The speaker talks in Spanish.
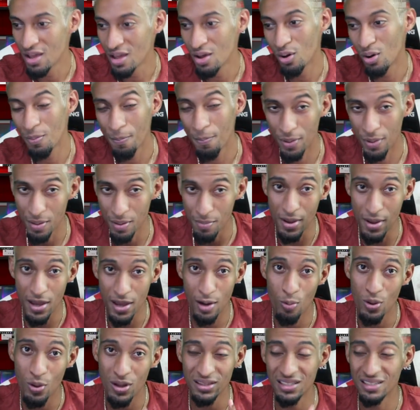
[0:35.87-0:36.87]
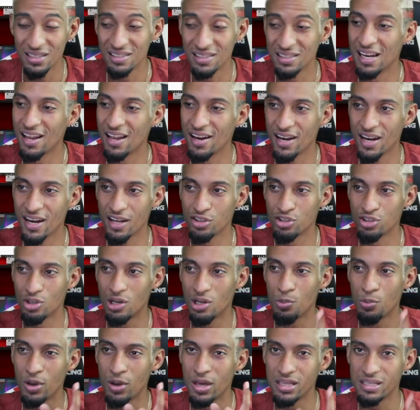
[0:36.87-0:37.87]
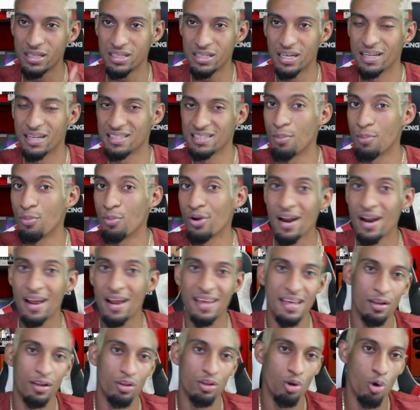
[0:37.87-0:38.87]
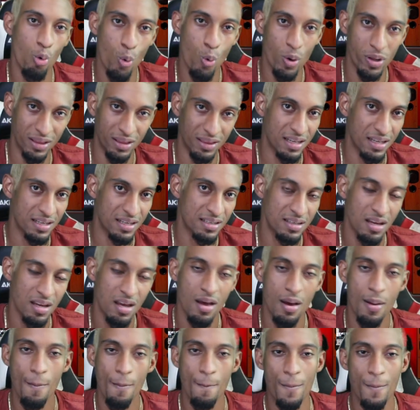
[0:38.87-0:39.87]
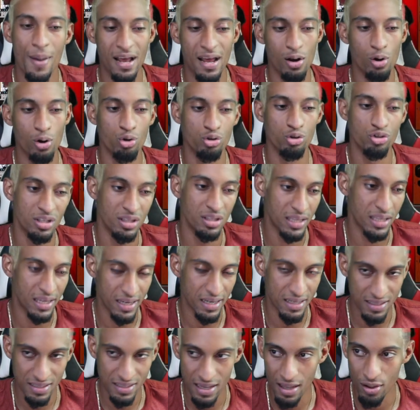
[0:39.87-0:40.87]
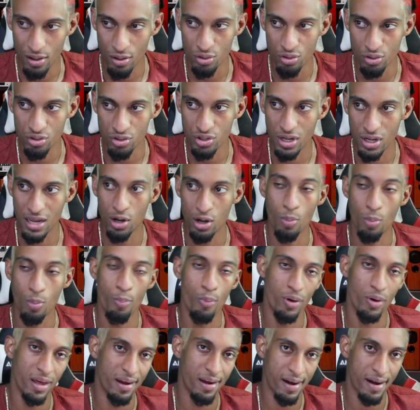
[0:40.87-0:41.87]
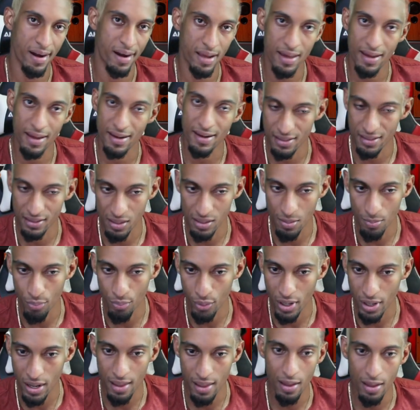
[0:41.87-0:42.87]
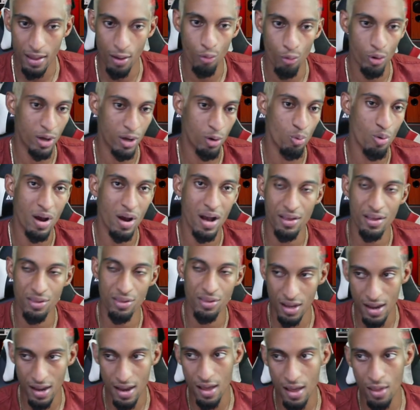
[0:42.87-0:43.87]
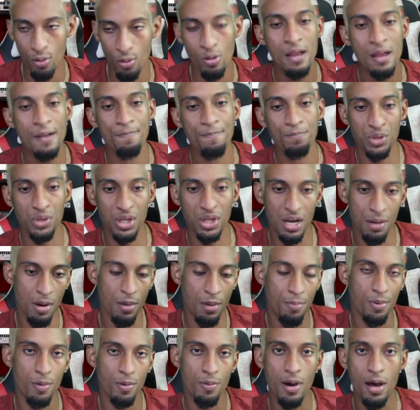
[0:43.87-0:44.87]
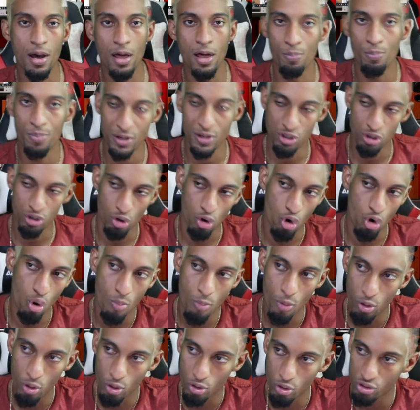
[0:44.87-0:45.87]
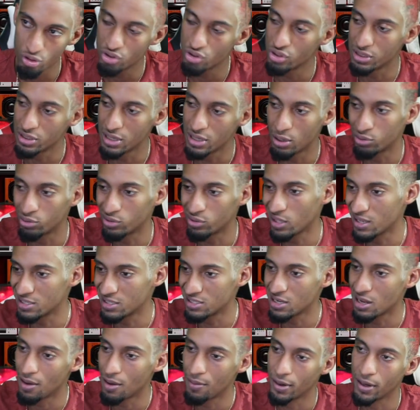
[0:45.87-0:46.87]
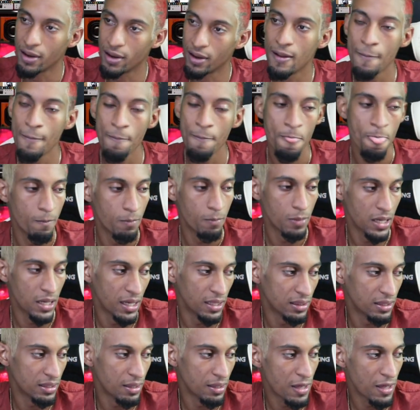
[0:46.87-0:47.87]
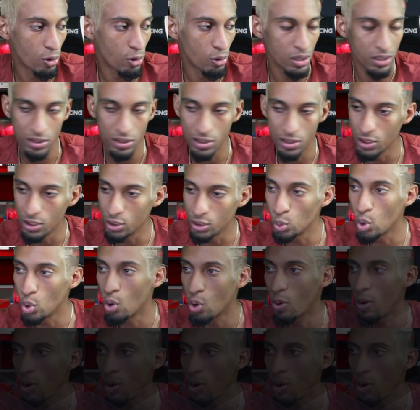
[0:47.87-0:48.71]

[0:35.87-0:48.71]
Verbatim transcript: Primero, antes de la reacción, les voy a decir que estamos rankeando cuentas para los interesados que no puedan rankear esta temporada o que nunca han llegado. Tírenme al privado, precios cómodos, ya ustedes saben. Mi gente, vieron el título,